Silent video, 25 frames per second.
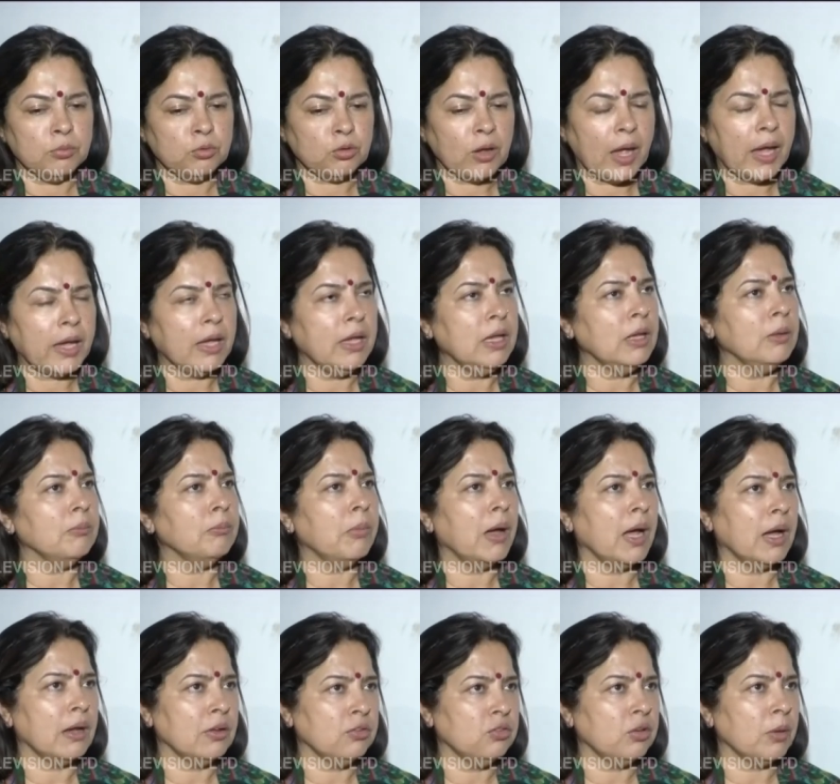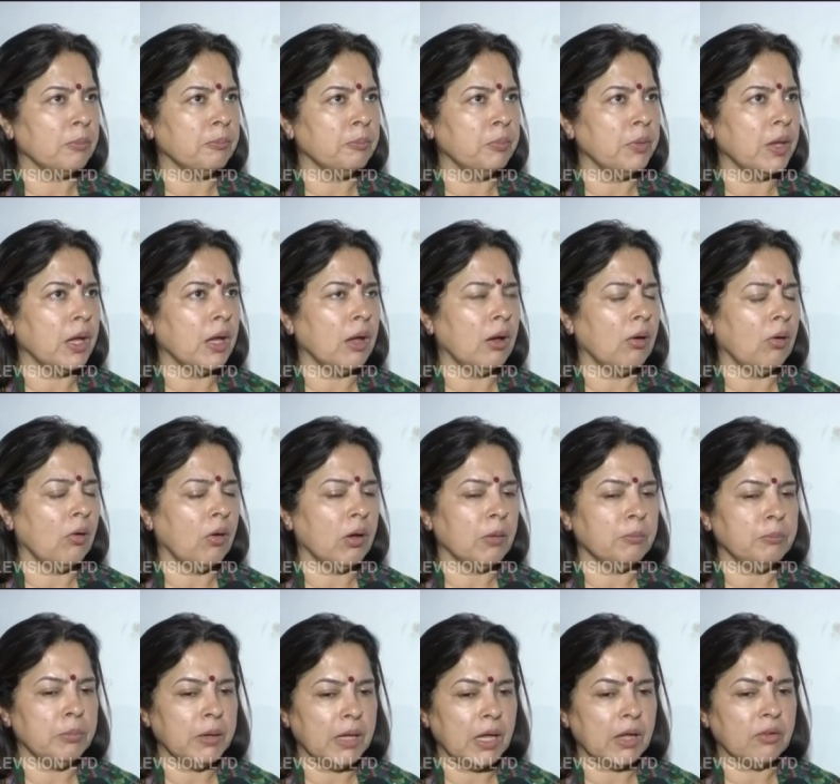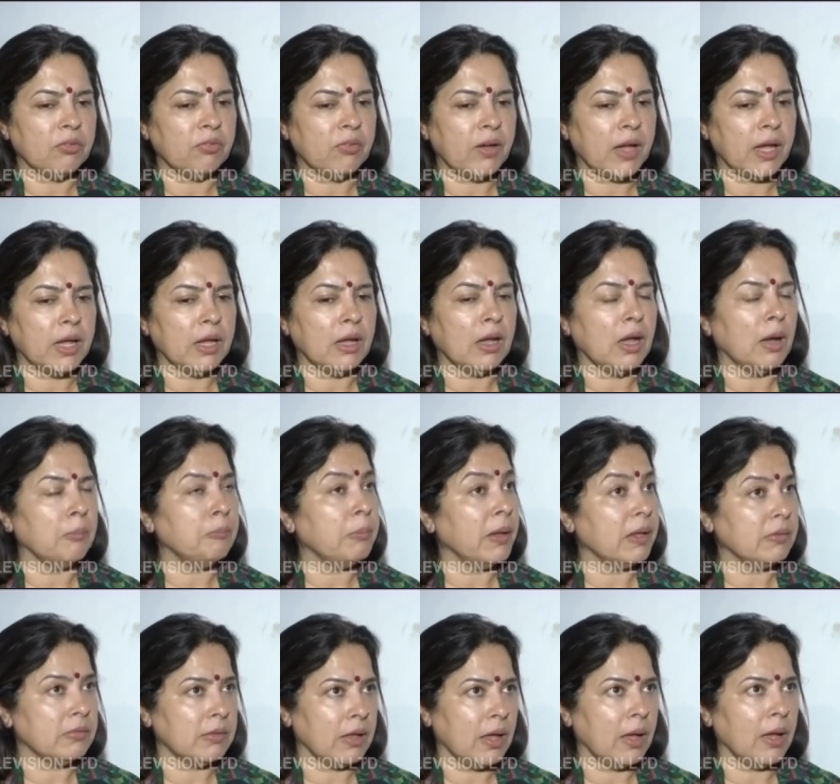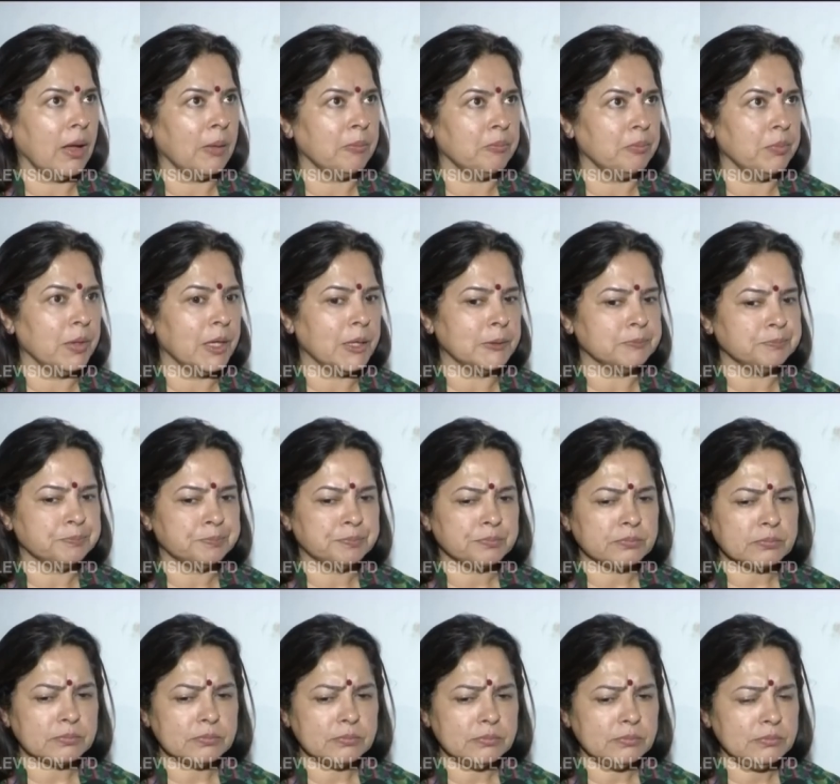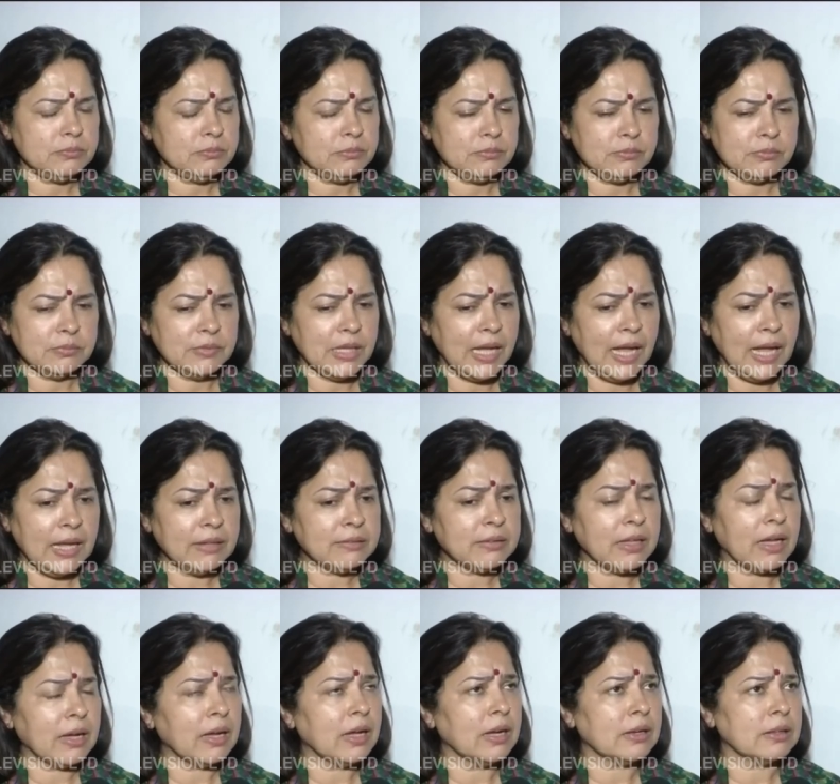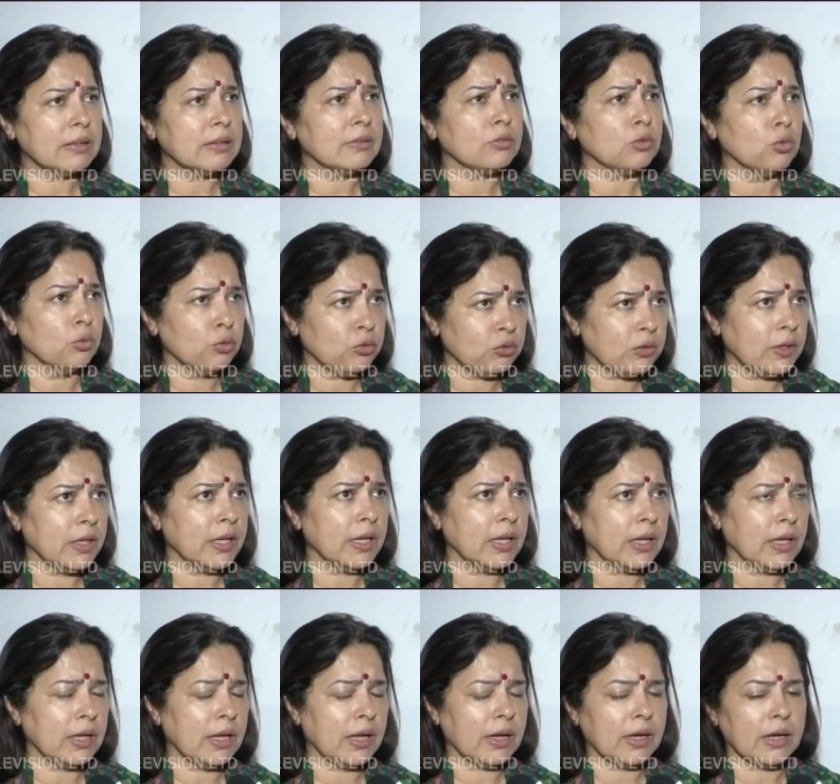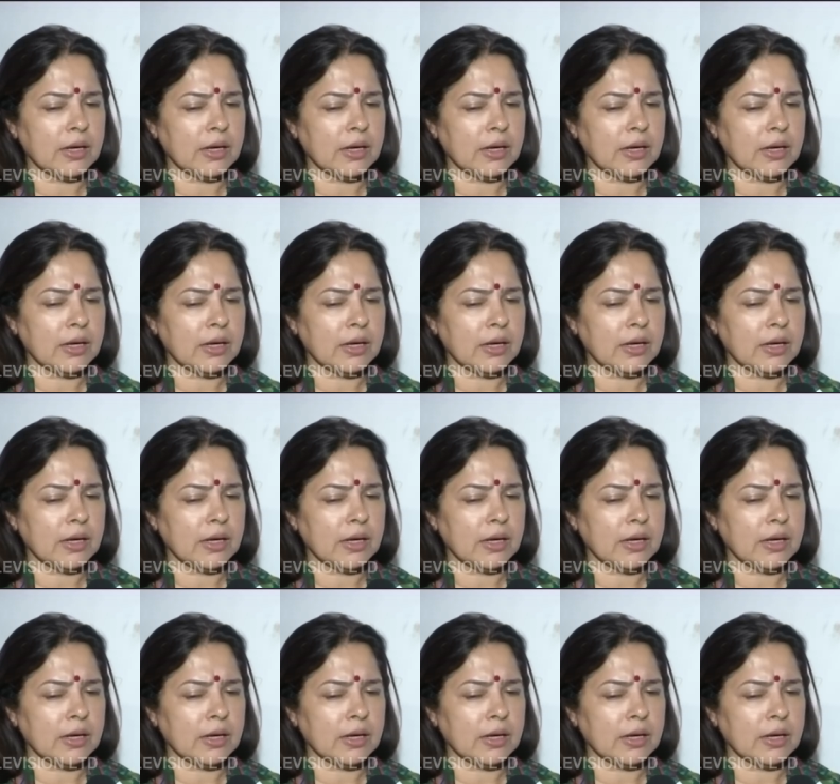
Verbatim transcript: शाहीन बाग जपना और पीएफआई का पैसा अपना ऐसा कर सोचते हैं या